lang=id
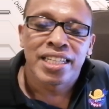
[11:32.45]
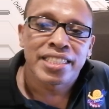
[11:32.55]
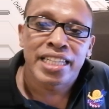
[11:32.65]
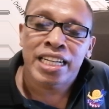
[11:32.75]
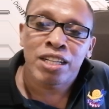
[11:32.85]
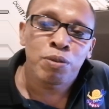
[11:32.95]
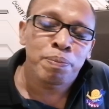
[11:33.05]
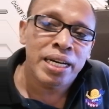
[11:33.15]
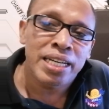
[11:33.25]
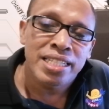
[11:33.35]
Eh, jangan
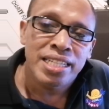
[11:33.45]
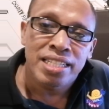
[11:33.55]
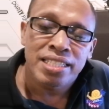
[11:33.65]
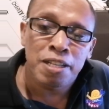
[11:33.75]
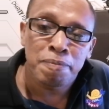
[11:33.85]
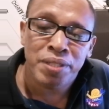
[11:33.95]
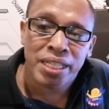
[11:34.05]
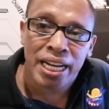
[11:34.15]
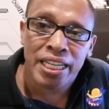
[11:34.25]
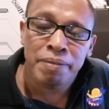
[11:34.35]
lupa
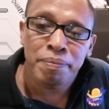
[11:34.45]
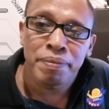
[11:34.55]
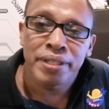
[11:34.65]
subscribe